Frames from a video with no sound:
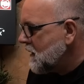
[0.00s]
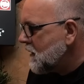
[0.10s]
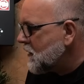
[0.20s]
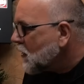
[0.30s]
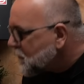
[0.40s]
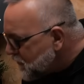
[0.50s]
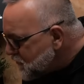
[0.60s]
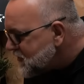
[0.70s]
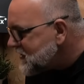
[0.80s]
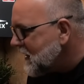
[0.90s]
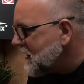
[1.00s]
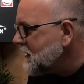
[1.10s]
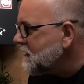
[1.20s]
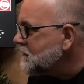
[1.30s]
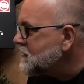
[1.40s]
Rok
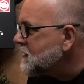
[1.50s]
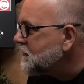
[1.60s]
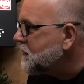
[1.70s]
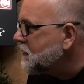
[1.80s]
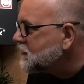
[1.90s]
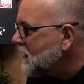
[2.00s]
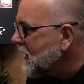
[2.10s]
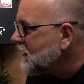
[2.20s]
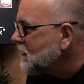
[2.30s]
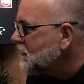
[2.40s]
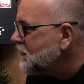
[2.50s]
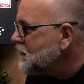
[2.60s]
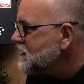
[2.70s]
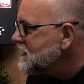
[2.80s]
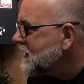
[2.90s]
później, czy półtora roku
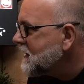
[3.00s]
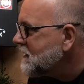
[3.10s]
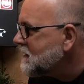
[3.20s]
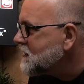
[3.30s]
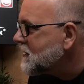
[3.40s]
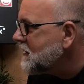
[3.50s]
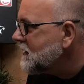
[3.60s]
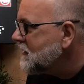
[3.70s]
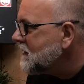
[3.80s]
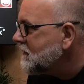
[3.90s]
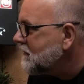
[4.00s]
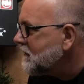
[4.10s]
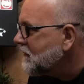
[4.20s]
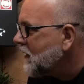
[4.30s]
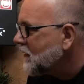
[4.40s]
później, czyli
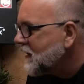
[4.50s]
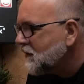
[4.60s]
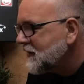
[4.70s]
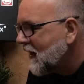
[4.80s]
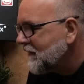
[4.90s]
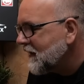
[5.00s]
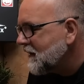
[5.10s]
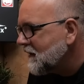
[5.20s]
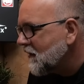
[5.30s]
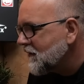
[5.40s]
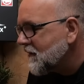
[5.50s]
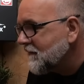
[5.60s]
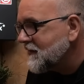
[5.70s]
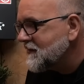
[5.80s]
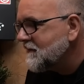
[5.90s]
po nieudanej
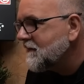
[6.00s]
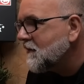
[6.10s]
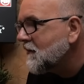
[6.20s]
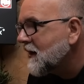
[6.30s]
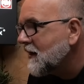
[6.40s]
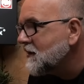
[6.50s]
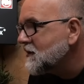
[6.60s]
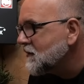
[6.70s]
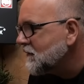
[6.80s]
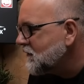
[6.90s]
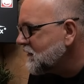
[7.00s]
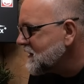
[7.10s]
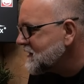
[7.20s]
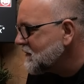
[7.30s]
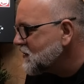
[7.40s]
kontrofensywie Ukraińców w
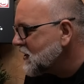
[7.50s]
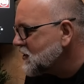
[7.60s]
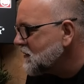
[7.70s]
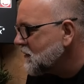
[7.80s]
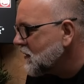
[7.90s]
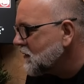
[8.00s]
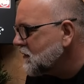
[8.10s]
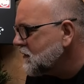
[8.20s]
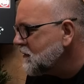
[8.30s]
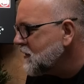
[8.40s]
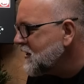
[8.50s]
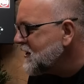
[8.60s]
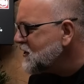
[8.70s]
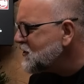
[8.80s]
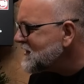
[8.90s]
23 roku,
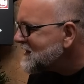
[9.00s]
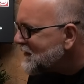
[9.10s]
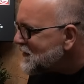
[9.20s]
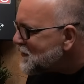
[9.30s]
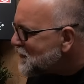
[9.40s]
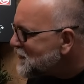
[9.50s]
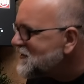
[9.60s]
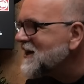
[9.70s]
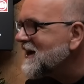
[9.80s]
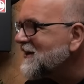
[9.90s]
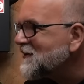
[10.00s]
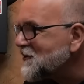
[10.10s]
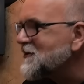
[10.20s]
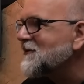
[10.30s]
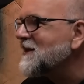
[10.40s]
ci sami ludzie,
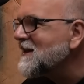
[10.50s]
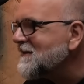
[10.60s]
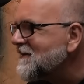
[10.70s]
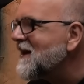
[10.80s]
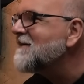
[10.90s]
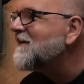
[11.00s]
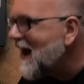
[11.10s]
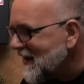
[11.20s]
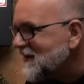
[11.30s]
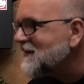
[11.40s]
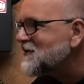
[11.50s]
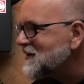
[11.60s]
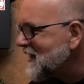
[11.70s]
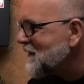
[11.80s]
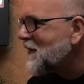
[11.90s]
którzy wtedy wylewali te
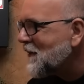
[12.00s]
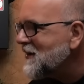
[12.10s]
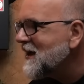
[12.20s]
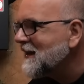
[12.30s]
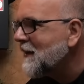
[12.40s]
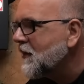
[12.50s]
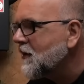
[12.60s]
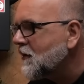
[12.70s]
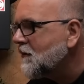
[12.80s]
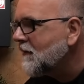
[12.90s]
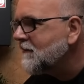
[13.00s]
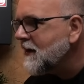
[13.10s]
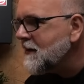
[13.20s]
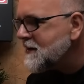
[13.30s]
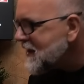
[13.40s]
wszystkie pomyje na moją
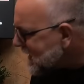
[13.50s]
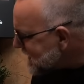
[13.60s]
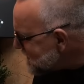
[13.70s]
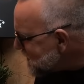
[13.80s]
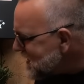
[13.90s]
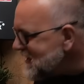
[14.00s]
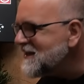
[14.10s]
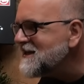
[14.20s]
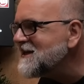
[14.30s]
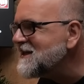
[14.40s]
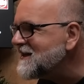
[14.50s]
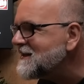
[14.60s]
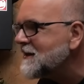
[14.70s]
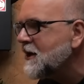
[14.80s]
głowę, jak gdyby nigdy nic,